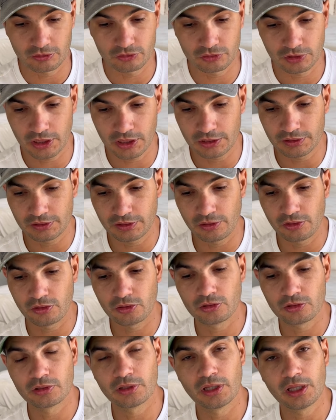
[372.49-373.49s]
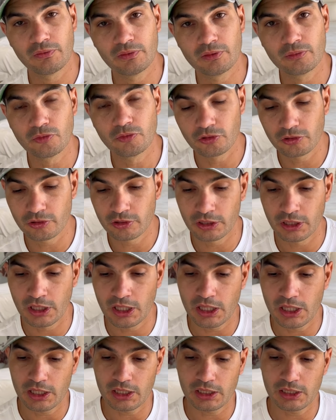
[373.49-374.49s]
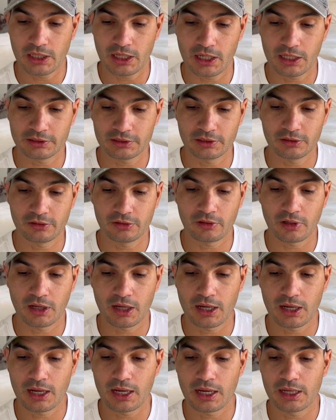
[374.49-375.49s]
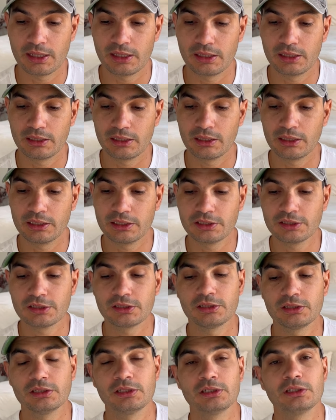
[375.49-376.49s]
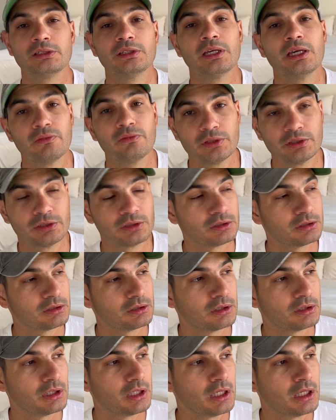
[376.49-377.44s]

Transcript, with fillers: o sea, el señor David Moore y a la señora eh, Lindsay Davis.